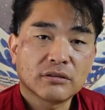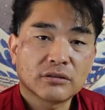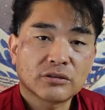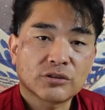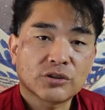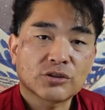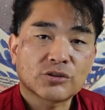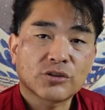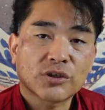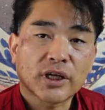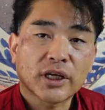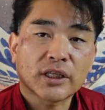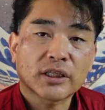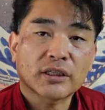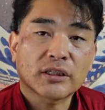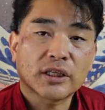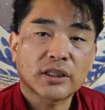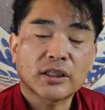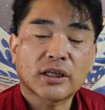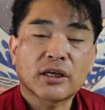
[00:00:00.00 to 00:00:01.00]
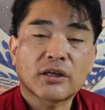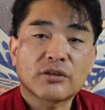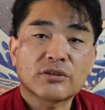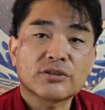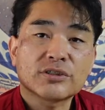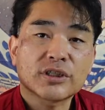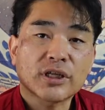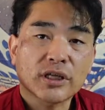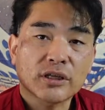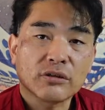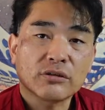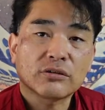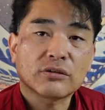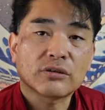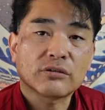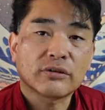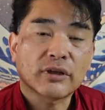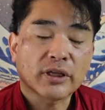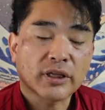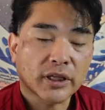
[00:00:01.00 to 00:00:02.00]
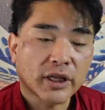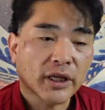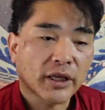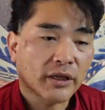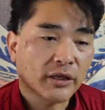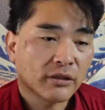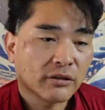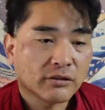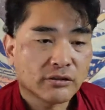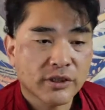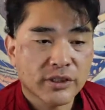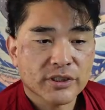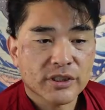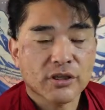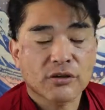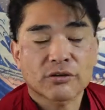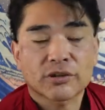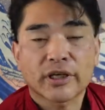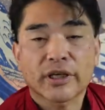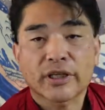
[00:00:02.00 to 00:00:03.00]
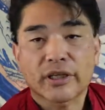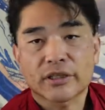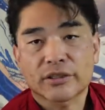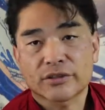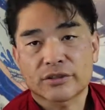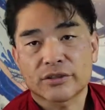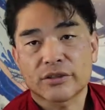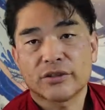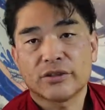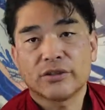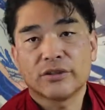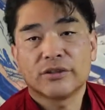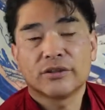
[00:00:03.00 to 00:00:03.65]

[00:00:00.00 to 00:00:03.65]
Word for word: そろそろガタが来るんじゃないのと言われて親父が答えたんですよ